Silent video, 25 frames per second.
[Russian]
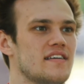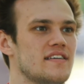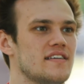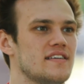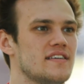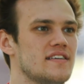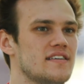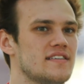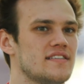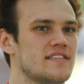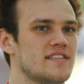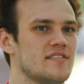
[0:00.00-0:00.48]

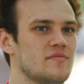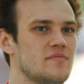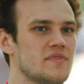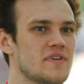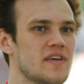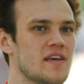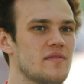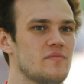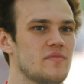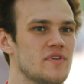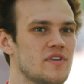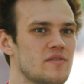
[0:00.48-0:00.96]
И для
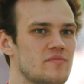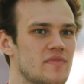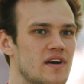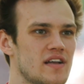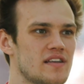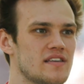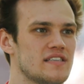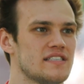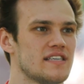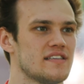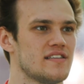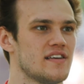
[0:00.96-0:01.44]
меня
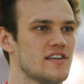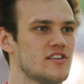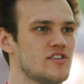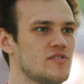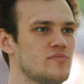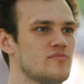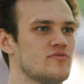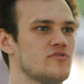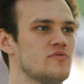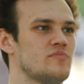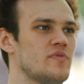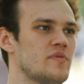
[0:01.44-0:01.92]
минимальной
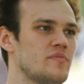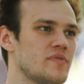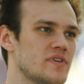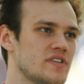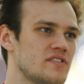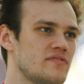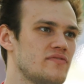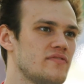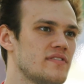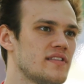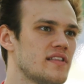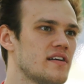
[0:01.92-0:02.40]
задачей будет
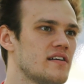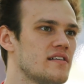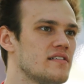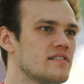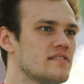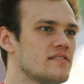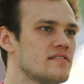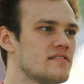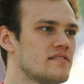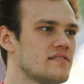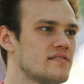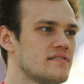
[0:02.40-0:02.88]
попасть в
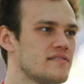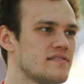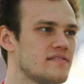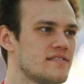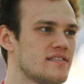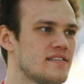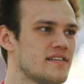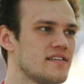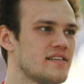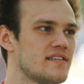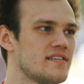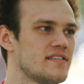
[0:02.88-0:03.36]
финал
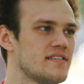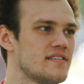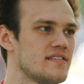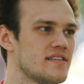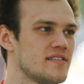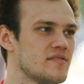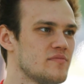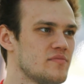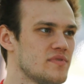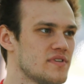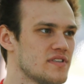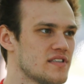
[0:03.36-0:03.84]
на
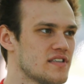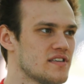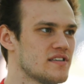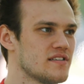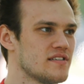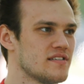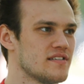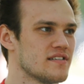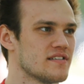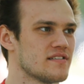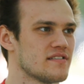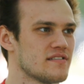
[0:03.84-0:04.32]

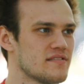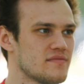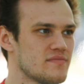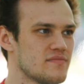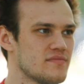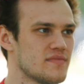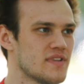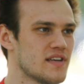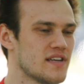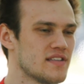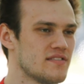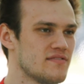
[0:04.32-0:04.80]
Олимпийских играх
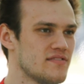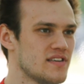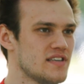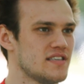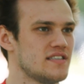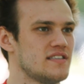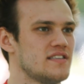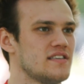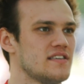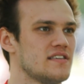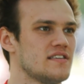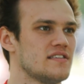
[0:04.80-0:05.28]
на
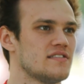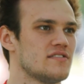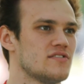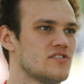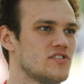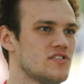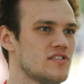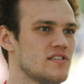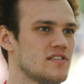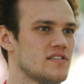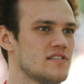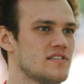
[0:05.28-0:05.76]
200 и на
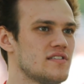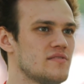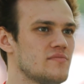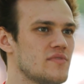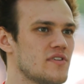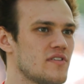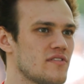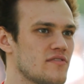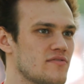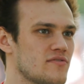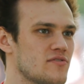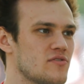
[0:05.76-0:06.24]
400
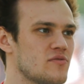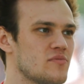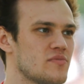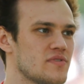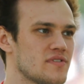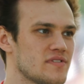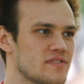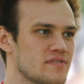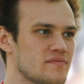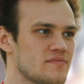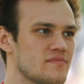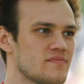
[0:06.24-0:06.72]
метров
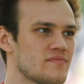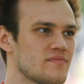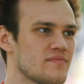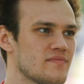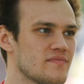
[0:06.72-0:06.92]
комплексно.